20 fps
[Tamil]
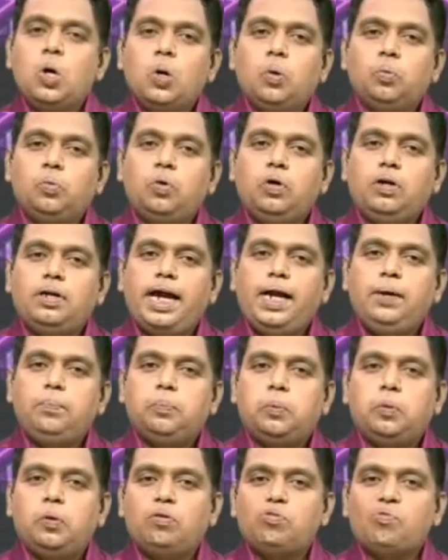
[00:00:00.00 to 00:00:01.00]
உக்ரைன்
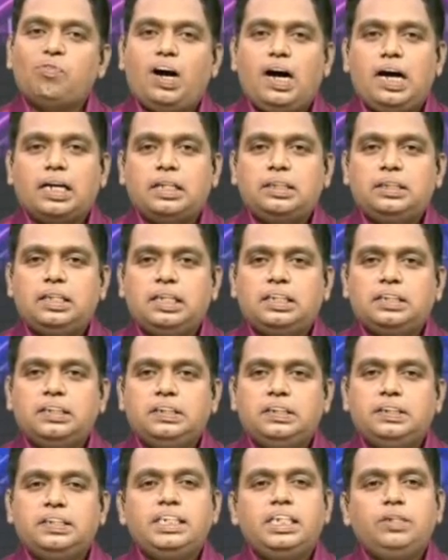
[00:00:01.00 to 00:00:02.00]
போர் விவகாரத்திற்கு
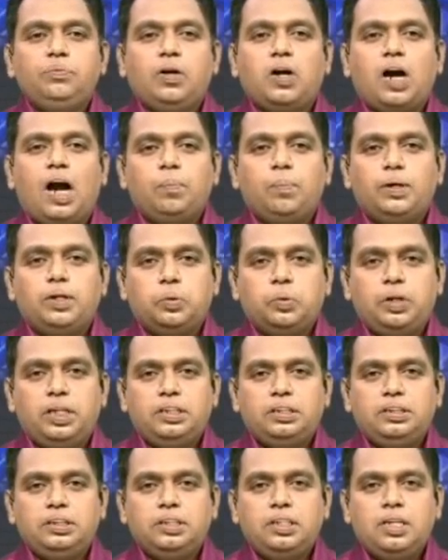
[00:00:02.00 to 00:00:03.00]
தீர்வு காண்பது
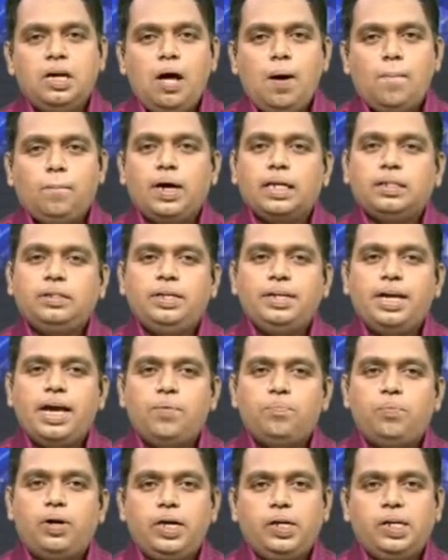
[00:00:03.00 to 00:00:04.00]
குறித்து மத்திய
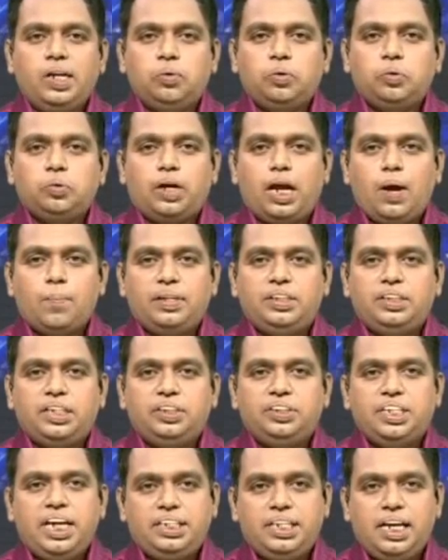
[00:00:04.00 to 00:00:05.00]
வெளியுறவுத்துறை
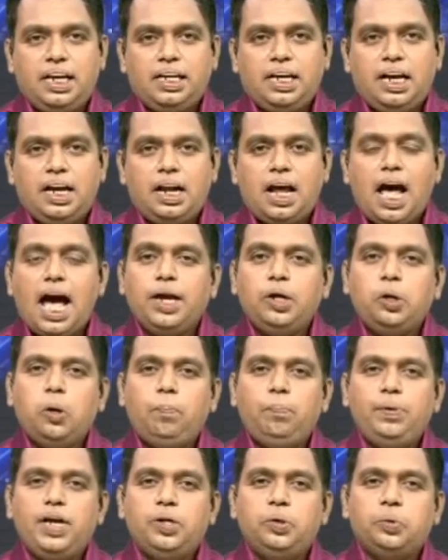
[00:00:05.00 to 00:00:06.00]
அமைச்சர் ஜெய்சங்கர்
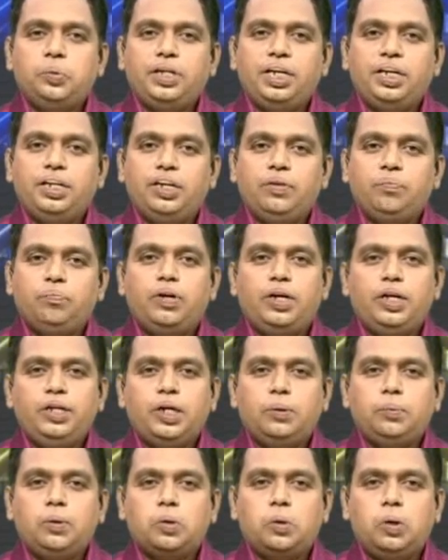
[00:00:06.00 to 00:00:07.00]
ஐரோப்பிய யூனியனின்
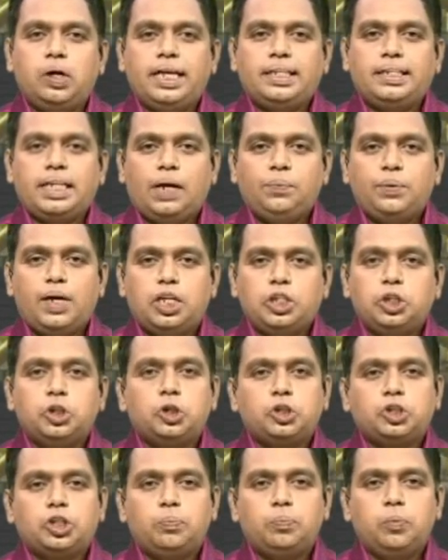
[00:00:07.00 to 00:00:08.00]
வெளியுறவு கொள்கை தலைவர்
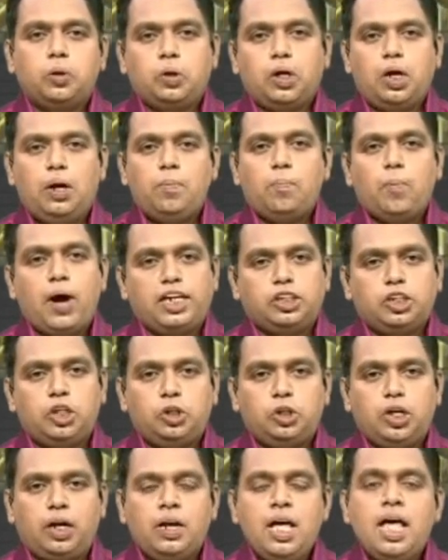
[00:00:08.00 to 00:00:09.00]
ஜோசப் போரல்
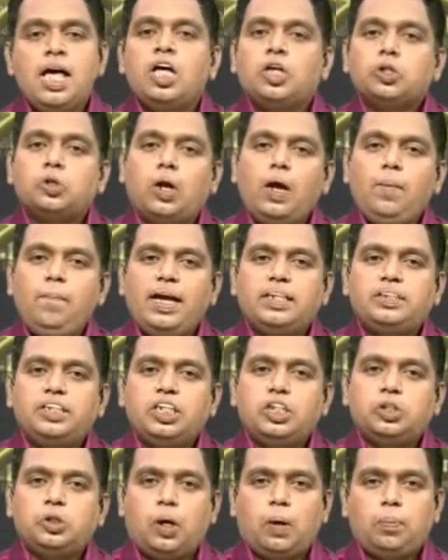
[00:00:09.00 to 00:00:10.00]
பான்சலுடன்
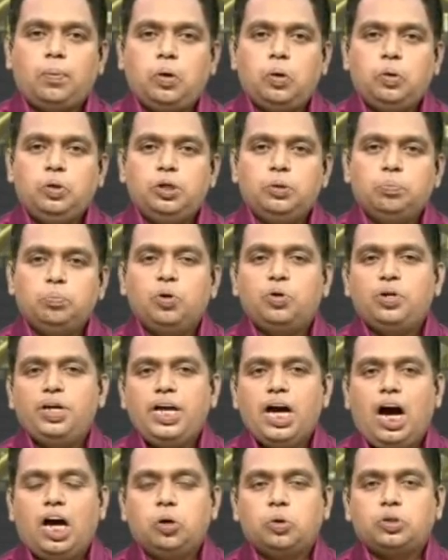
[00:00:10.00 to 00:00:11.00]
தொலைபேசியில் தொடர்பு கொண்டு
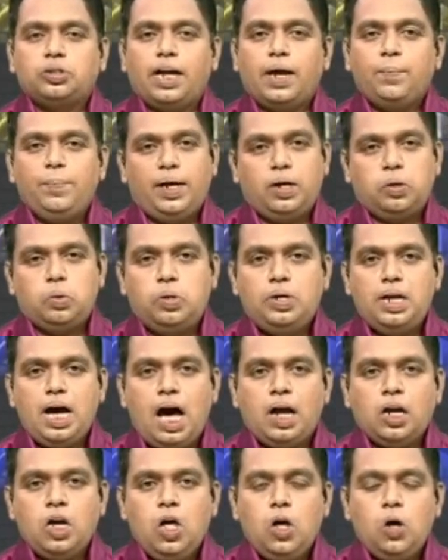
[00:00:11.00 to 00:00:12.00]
முக்கிய ஆலோசனை
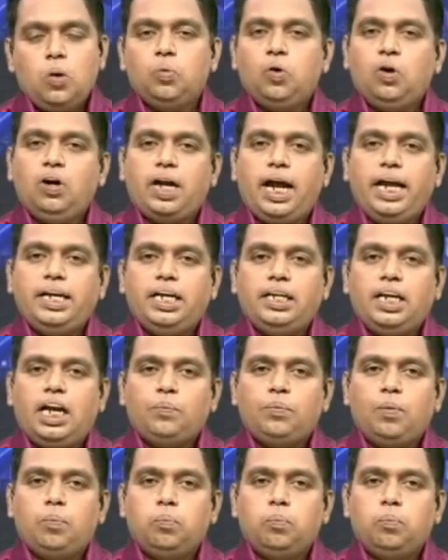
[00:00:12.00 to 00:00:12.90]
மேற்கொண்டார் உக்ரைனில் நிலவும்